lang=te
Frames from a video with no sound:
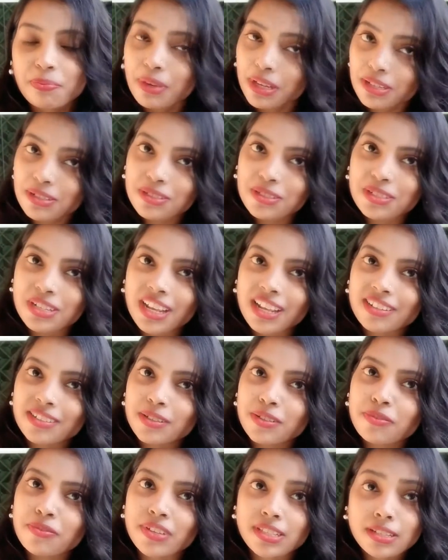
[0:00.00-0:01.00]

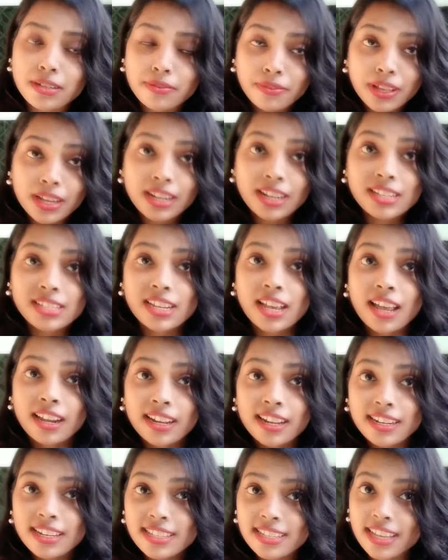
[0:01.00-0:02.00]
పెరుగుతున్నారు ఫస్ట్ ఆఫ్ ఆల్ నా
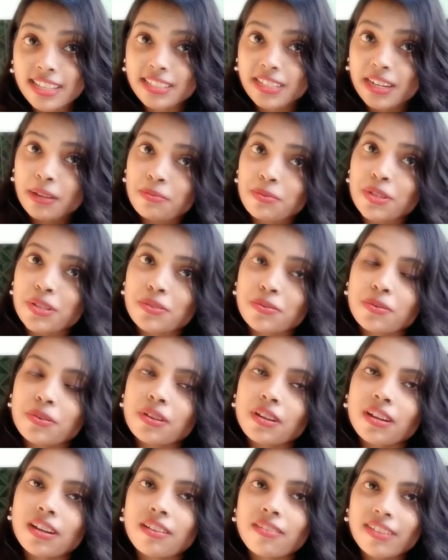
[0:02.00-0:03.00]
ఛానల్ని సబ్స్క్రైబ్
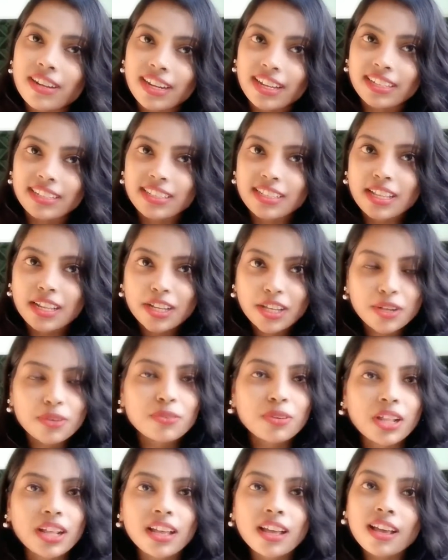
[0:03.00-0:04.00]
చేసుకుంటున్న వాళ్ళందరికీ
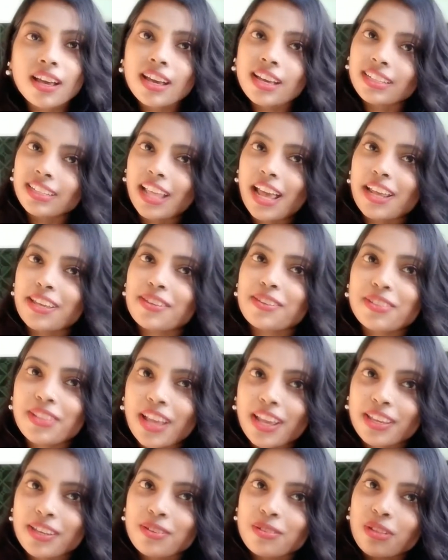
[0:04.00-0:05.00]
కూడా థ్యాంక్ యూ
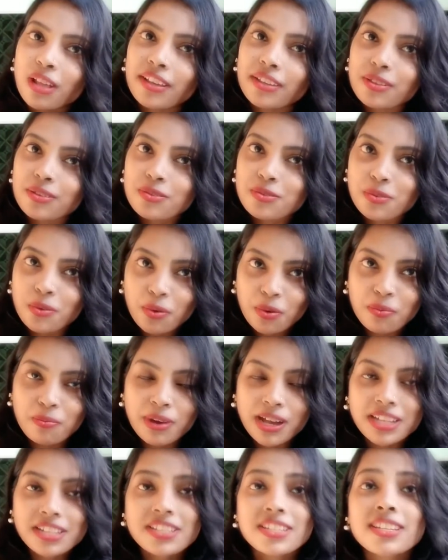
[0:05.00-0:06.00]
థ్యాంక్ యూ థ్యాంక్ యూ సో
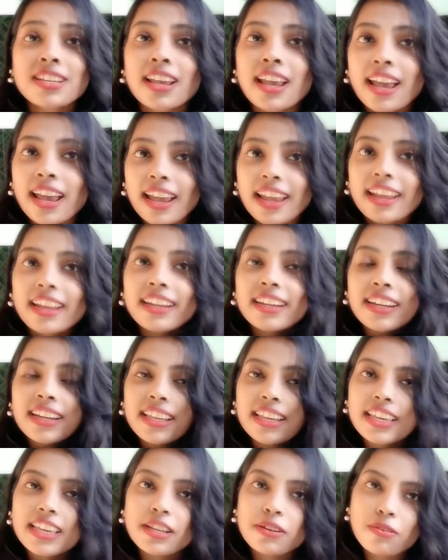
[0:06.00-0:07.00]
మచ్ అండ్
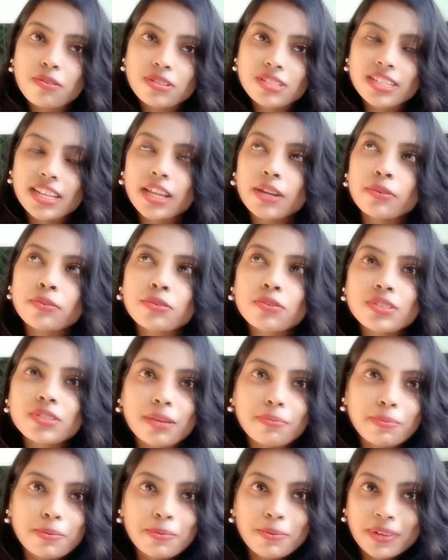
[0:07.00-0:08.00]
ఈరోజు నేను
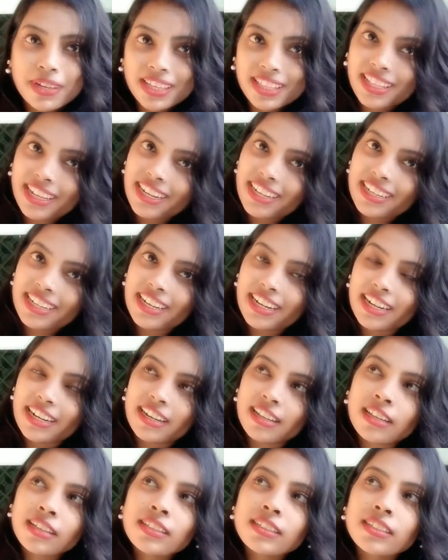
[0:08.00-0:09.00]
చెప్పబోయేది ఏంటి
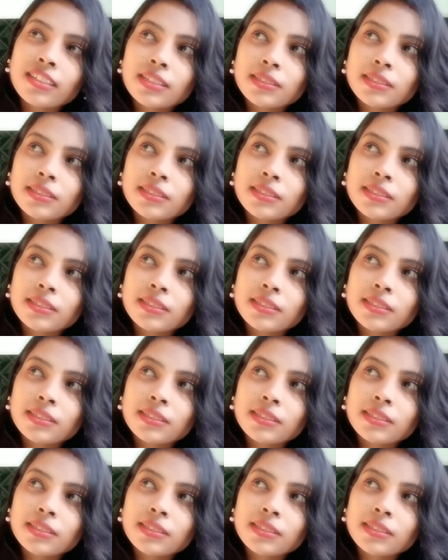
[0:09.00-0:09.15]
అంటే